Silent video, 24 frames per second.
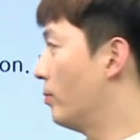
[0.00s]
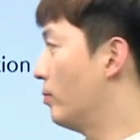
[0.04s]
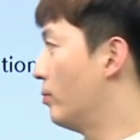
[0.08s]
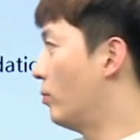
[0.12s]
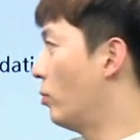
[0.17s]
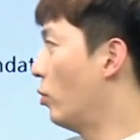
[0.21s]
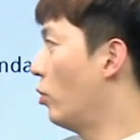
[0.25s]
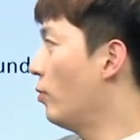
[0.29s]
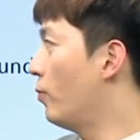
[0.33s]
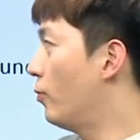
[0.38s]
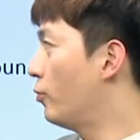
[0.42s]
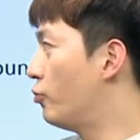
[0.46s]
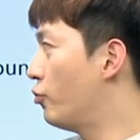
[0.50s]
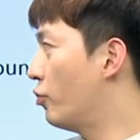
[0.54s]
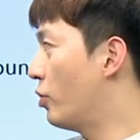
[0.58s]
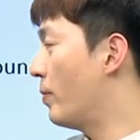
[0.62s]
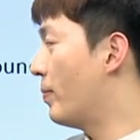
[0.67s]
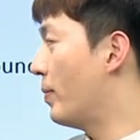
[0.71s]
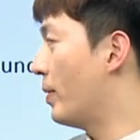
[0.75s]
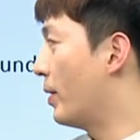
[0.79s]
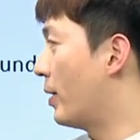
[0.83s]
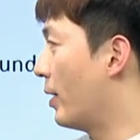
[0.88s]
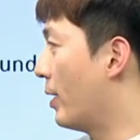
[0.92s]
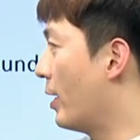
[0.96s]
뭘
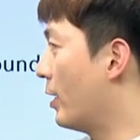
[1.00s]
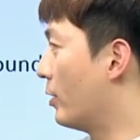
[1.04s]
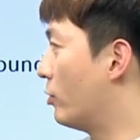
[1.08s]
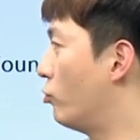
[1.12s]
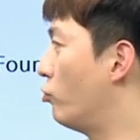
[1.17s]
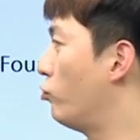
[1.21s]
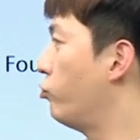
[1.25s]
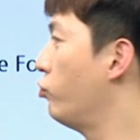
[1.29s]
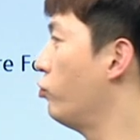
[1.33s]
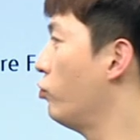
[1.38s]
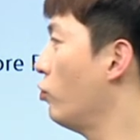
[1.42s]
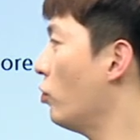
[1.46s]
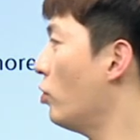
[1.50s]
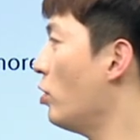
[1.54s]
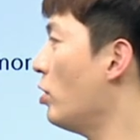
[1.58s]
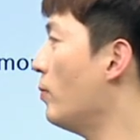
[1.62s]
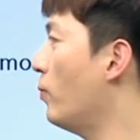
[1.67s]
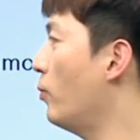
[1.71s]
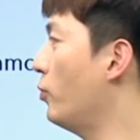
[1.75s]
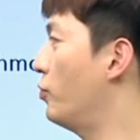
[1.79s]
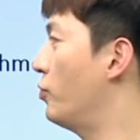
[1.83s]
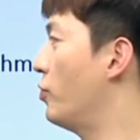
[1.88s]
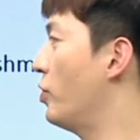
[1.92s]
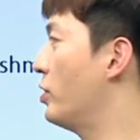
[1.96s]
보충합니까? 예, 주어를
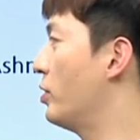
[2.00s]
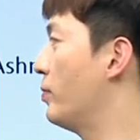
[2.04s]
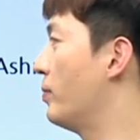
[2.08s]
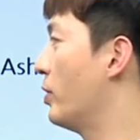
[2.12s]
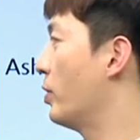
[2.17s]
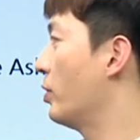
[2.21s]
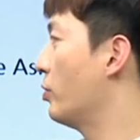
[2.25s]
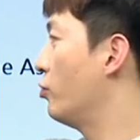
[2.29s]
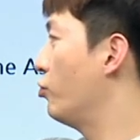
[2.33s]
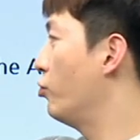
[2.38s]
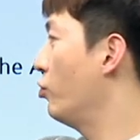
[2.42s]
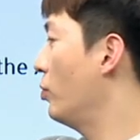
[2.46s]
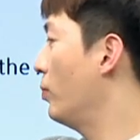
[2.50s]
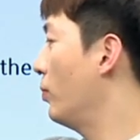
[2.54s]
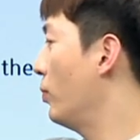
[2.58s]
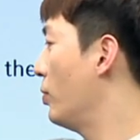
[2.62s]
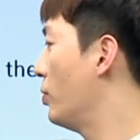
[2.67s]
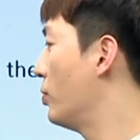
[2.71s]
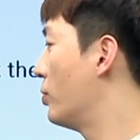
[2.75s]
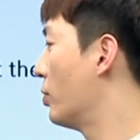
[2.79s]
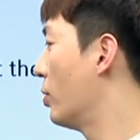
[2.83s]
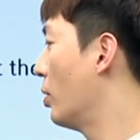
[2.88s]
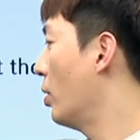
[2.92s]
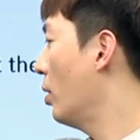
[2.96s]
보충해 줍니다. 이게 주어
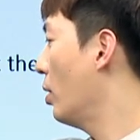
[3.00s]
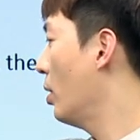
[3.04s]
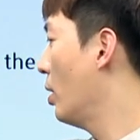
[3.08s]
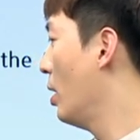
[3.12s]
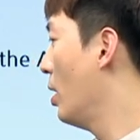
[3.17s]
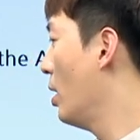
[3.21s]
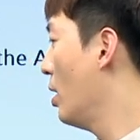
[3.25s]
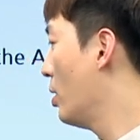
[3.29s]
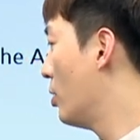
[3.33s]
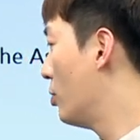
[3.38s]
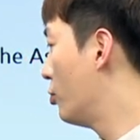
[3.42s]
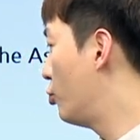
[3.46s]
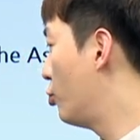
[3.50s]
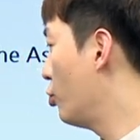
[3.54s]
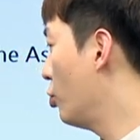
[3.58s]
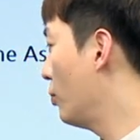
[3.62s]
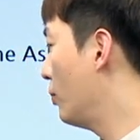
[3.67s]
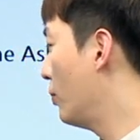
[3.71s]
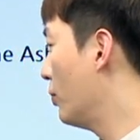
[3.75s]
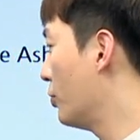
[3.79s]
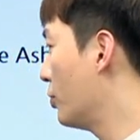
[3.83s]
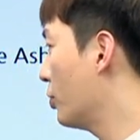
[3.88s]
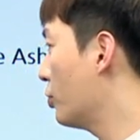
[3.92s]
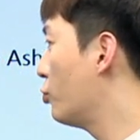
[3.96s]
보이죠? 주어
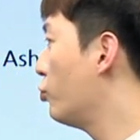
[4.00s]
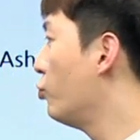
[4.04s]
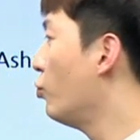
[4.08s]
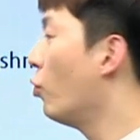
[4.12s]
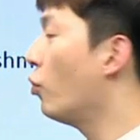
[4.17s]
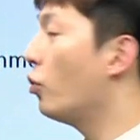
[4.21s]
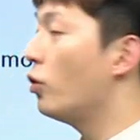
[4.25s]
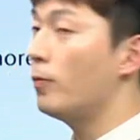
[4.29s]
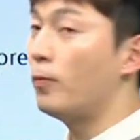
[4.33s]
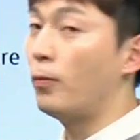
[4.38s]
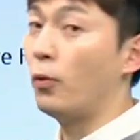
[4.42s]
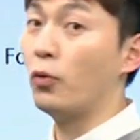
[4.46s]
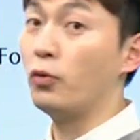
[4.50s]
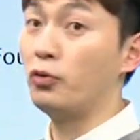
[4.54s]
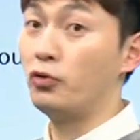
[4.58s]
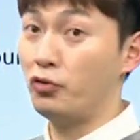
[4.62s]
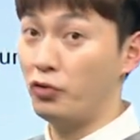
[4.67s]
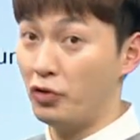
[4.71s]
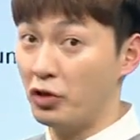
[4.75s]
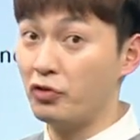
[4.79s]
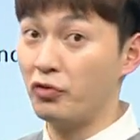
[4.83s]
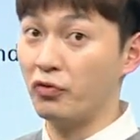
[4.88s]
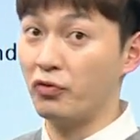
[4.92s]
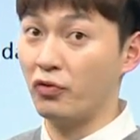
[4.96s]
보이죠? 주어를
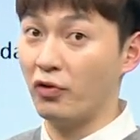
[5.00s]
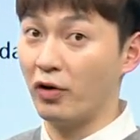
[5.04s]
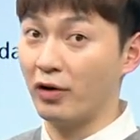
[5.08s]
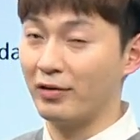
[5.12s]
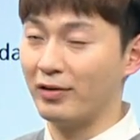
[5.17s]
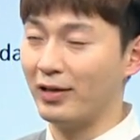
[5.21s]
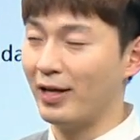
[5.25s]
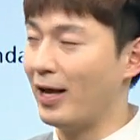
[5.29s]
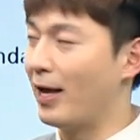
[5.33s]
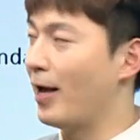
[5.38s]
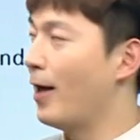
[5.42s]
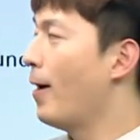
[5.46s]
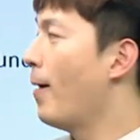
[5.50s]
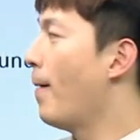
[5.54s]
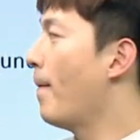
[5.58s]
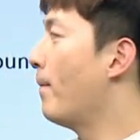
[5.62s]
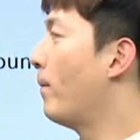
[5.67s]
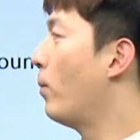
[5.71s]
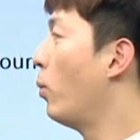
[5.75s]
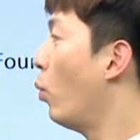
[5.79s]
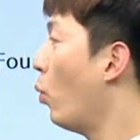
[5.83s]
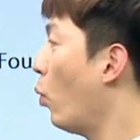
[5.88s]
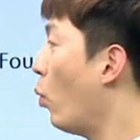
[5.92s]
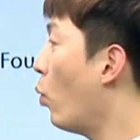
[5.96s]
보충해 주는 거예요 근데
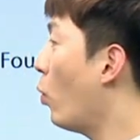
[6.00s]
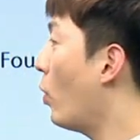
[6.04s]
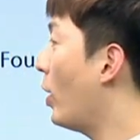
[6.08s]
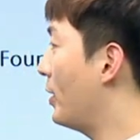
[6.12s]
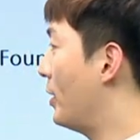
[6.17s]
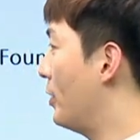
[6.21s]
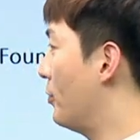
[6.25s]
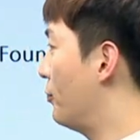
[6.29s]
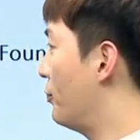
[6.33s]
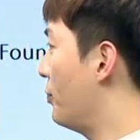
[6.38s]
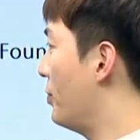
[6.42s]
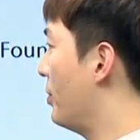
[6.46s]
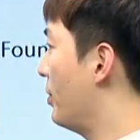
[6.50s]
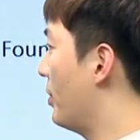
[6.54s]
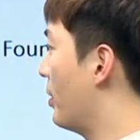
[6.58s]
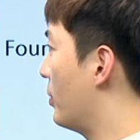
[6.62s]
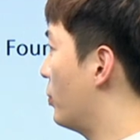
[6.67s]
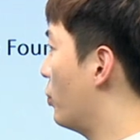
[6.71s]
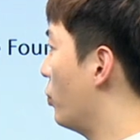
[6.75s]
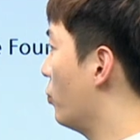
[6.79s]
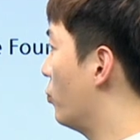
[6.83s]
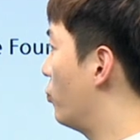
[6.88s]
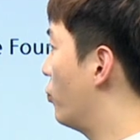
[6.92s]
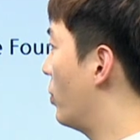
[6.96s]
보호가 될 수 있는 게
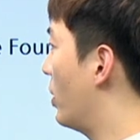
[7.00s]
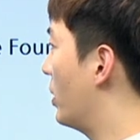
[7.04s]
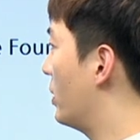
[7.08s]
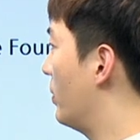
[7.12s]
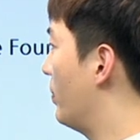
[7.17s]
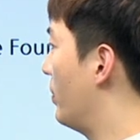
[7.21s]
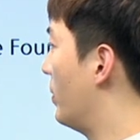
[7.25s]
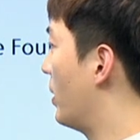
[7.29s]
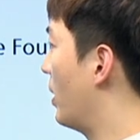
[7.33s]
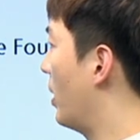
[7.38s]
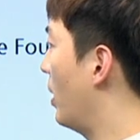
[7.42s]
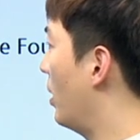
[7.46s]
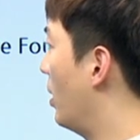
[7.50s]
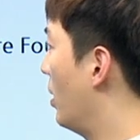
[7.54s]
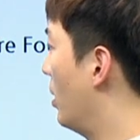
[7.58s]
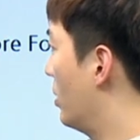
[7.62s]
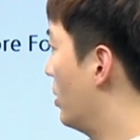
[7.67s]
총 두 가지입니다.